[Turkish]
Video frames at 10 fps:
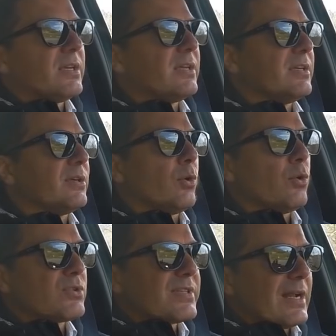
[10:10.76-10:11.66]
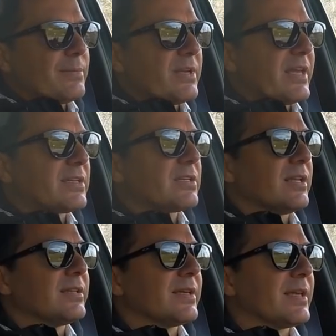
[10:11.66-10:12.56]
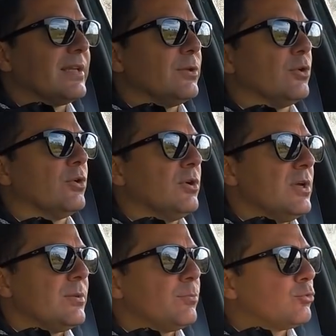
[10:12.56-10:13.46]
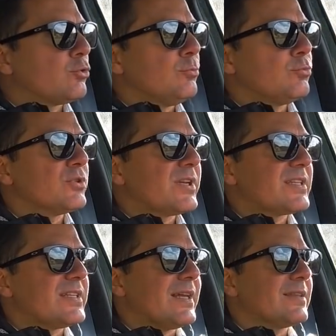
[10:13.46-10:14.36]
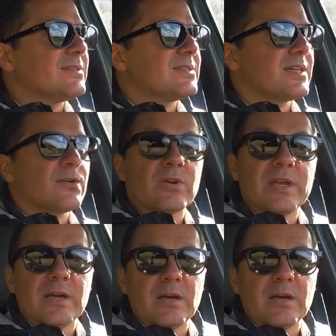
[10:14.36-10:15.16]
E, özel bir ekran da geliyor. Bütün bunları kendinize göre